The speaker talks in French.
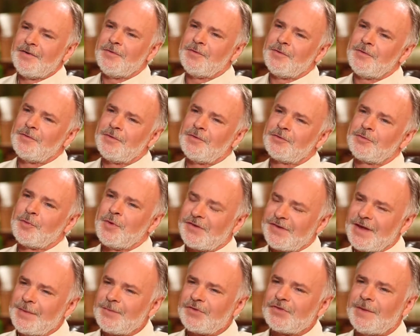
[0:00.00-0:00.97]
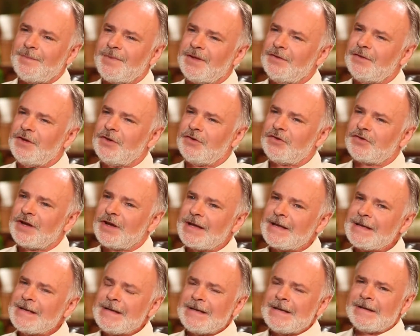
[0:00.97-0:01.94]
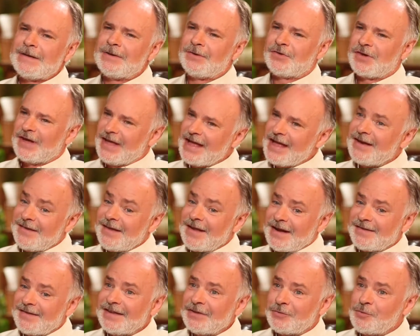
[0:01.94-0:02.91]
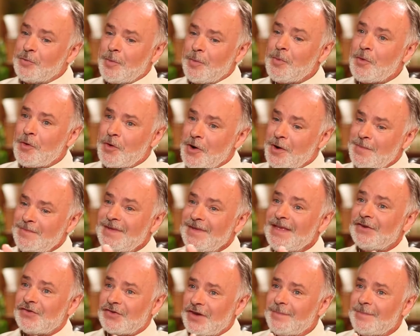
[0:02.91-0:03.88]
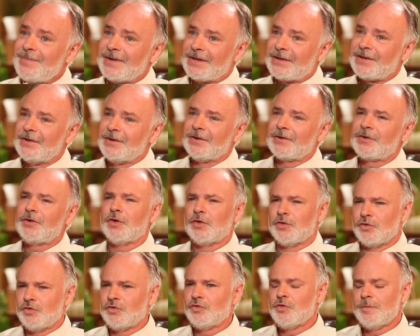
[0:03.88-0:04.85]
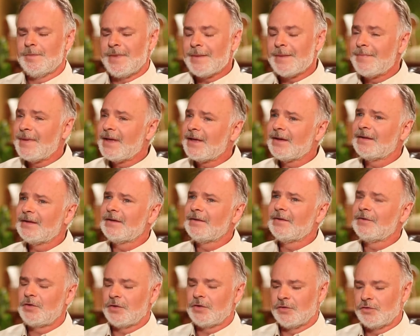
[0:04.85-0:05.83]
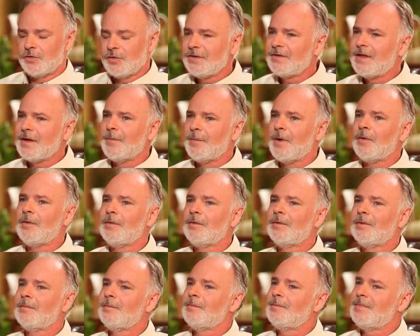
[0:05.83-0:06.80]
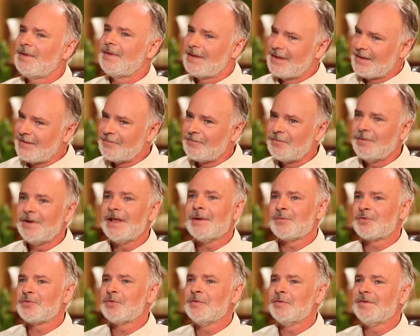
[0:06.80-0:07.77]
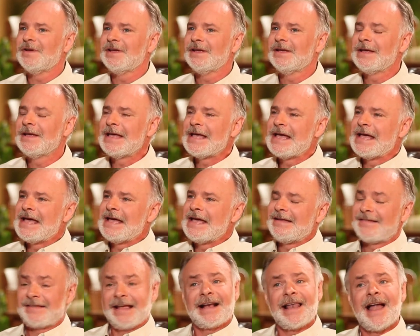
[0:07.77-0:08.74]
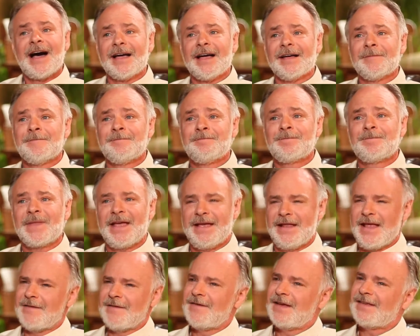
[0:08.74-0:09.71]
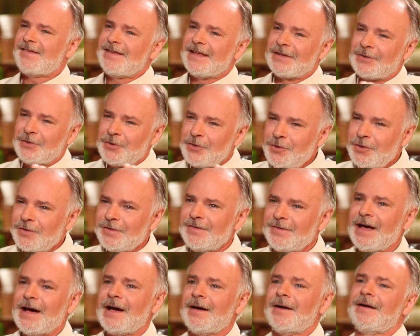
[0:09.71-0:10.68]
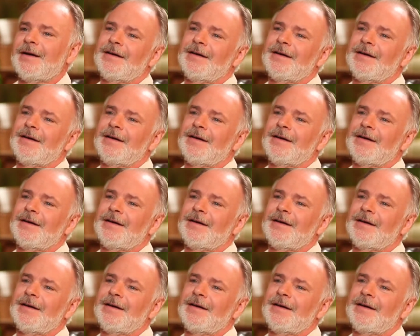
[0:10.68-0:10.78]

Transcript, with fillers: au, troisième chapitre de Jean, je réalisais dans ces trois premiers chapitres-là que Dieu m'aimait, que Dieu était bon, puis qu'il voulait me sauver. C'était clair. Et il y avait cette lutte